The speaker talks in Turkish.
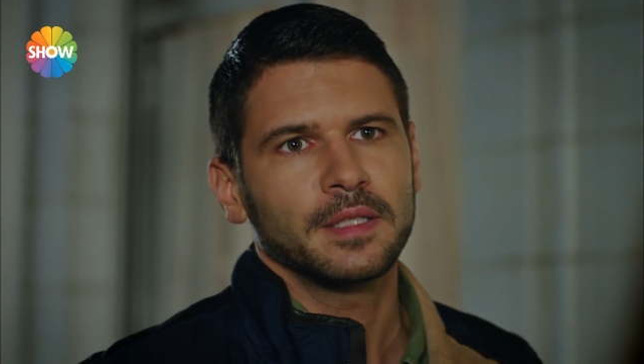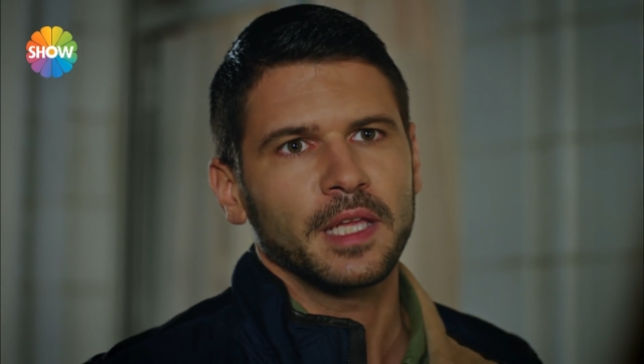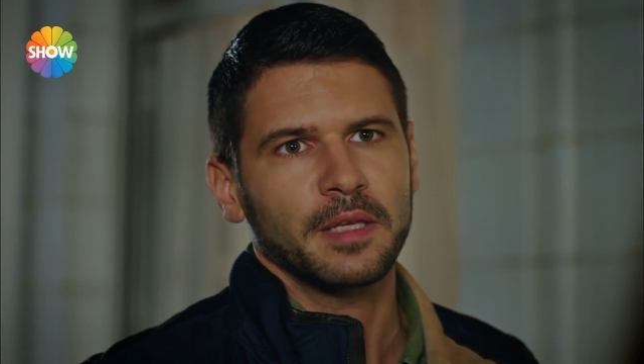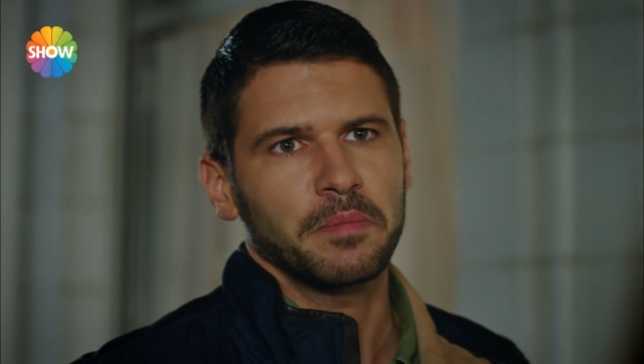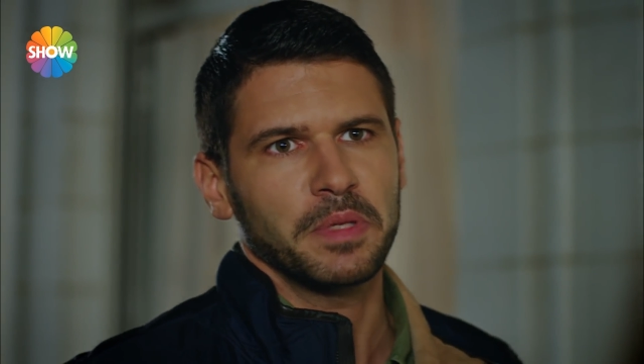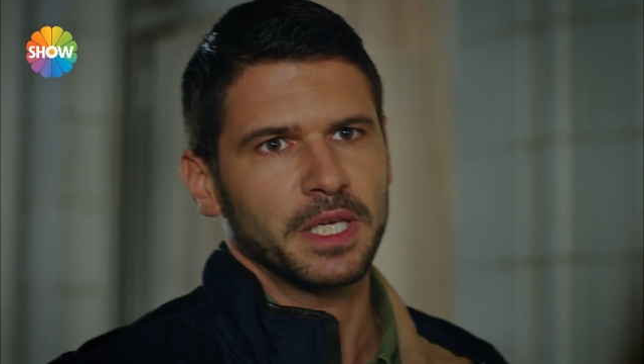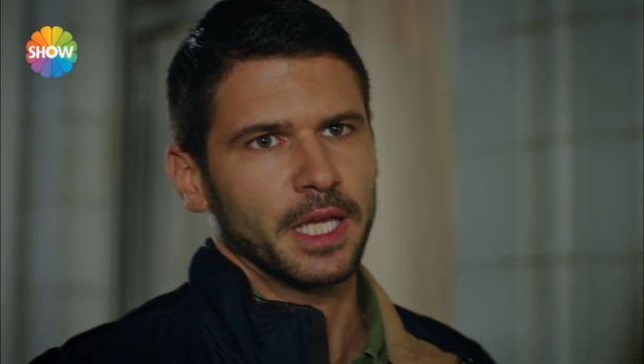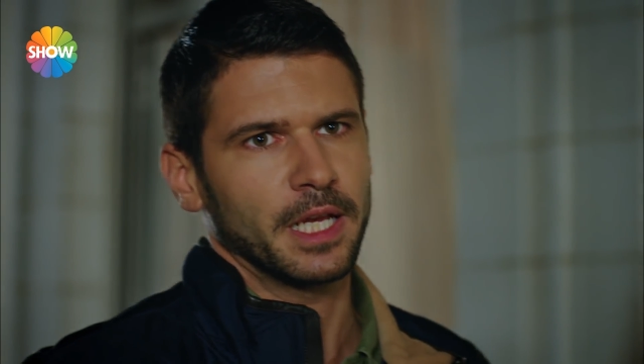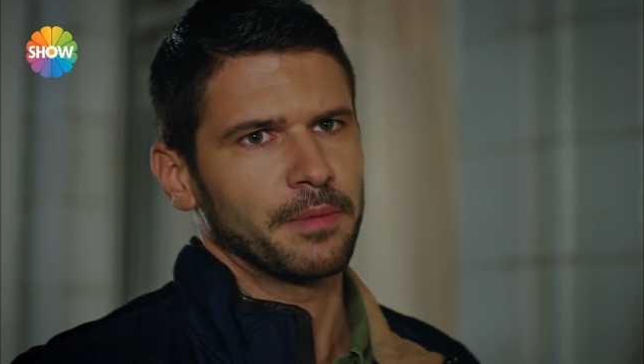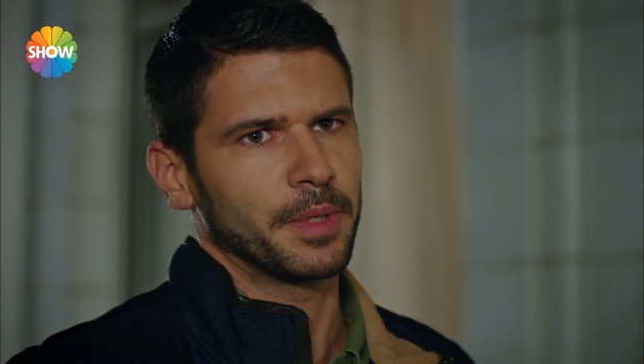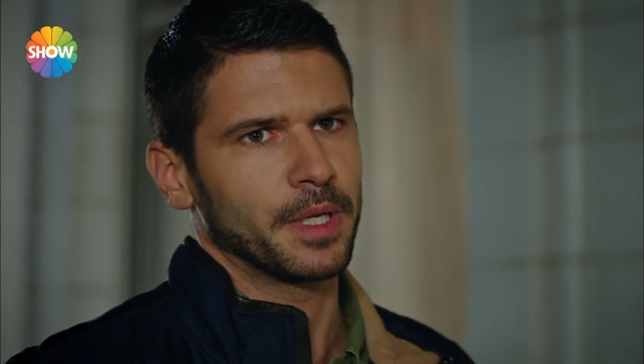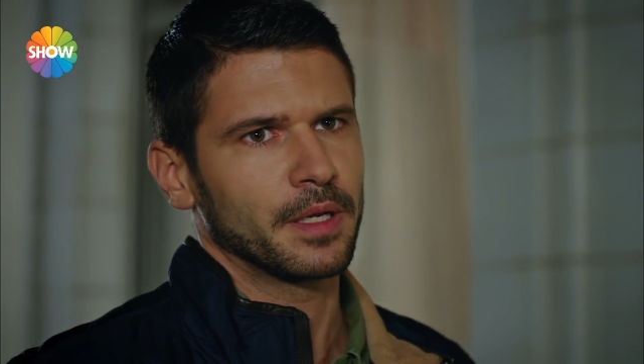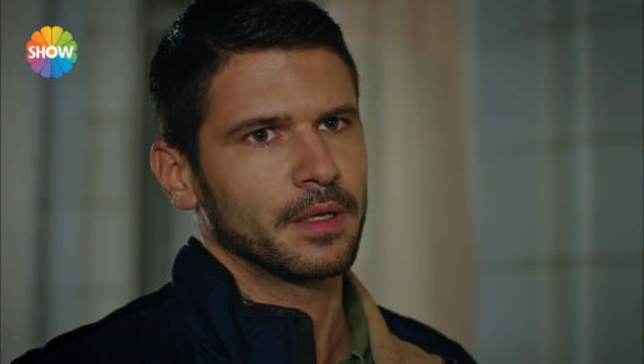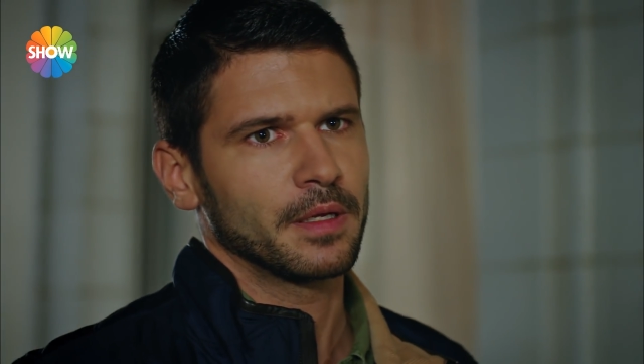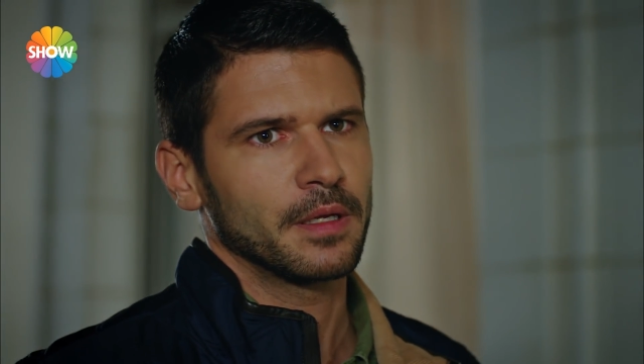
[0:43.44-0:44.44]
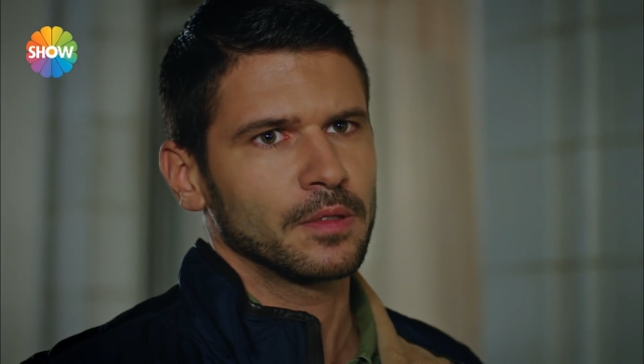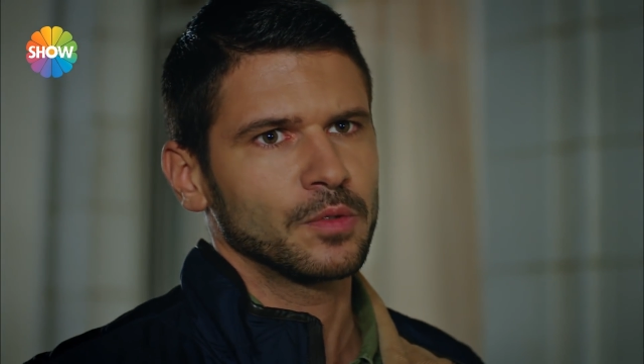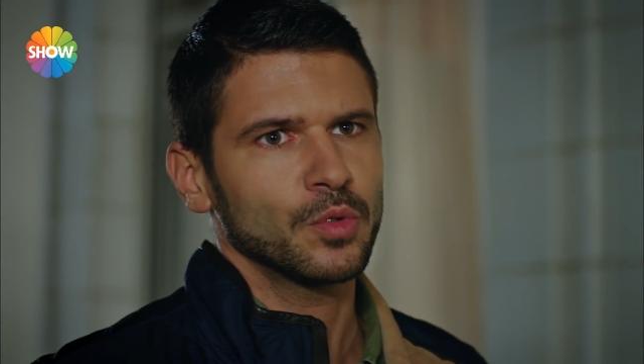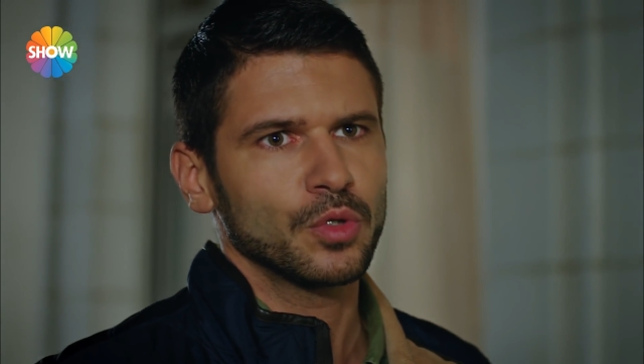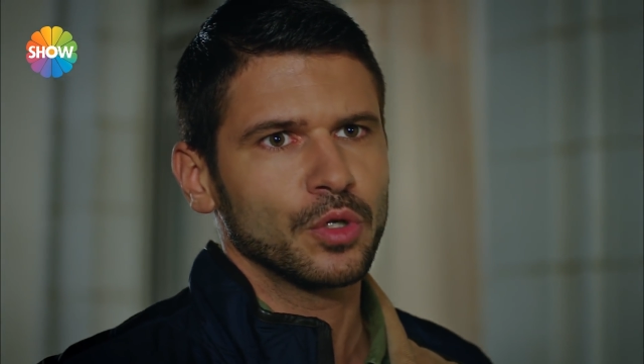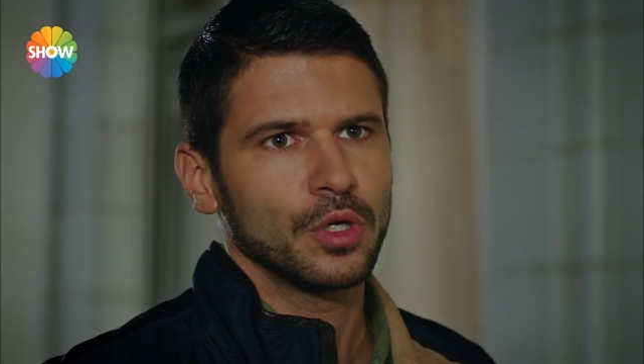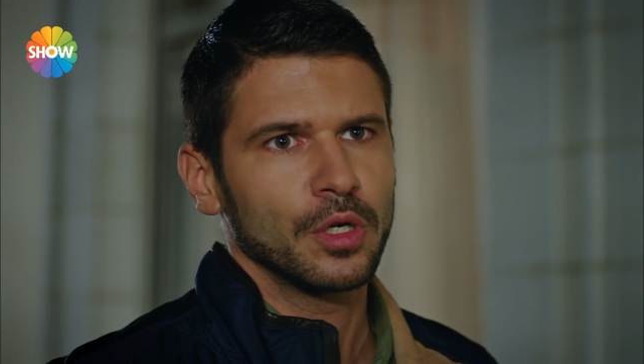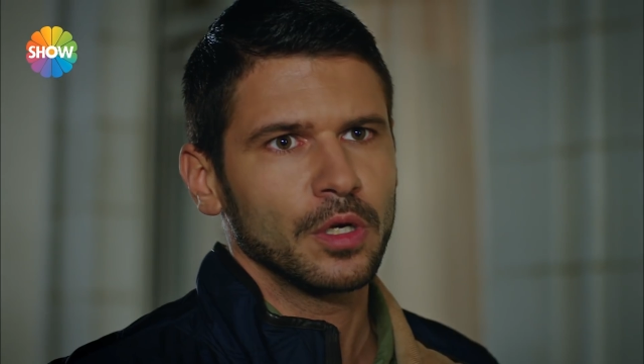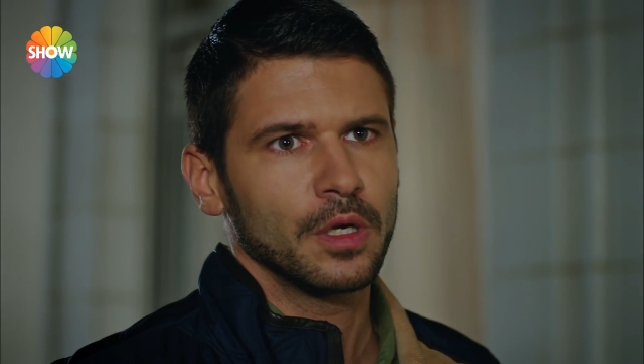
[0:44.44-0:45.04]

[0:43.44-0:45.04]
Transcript: Tek bir kelime Nur.